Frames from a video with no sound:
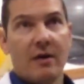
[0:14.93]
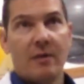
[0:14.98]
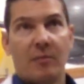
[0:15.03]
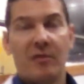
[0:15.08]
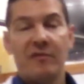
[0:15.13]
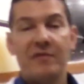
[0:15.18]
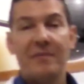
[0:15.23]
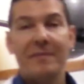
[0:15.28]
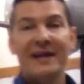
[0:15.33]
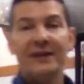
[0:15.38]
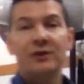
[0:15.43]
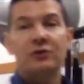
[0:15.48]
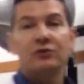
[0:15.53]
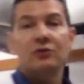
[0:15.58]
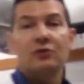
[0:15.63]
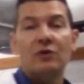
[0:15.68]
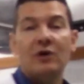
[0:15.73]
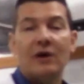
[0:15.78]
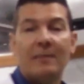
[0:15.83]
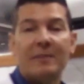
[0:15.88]

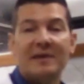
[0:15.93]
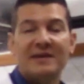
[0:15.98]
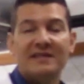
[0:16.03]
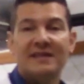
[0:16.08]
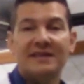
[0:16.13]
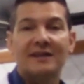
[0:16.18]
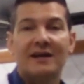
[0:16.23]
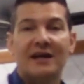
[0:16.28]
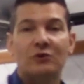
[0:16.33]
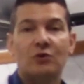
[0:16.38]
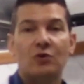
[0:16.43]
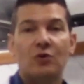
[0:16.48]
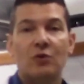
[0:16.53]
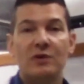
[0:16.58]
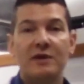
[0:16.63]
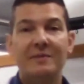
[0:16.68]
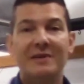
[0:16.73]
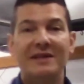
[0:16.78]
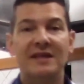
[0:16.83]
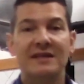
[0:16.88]
movimento apresentado com
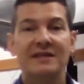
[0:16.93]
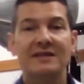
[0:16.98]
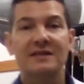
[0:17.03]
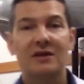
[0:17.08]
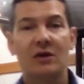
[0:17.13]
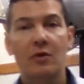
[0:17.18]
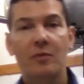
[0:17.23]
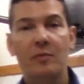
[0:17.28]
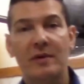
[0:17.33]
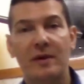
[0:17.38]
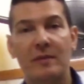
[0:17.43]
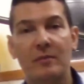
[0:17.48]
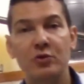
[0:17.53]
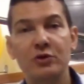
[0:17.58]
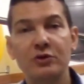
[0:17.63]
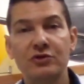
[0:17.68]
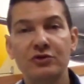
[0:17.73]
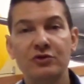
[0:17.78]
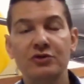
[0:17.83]
limitação para muitos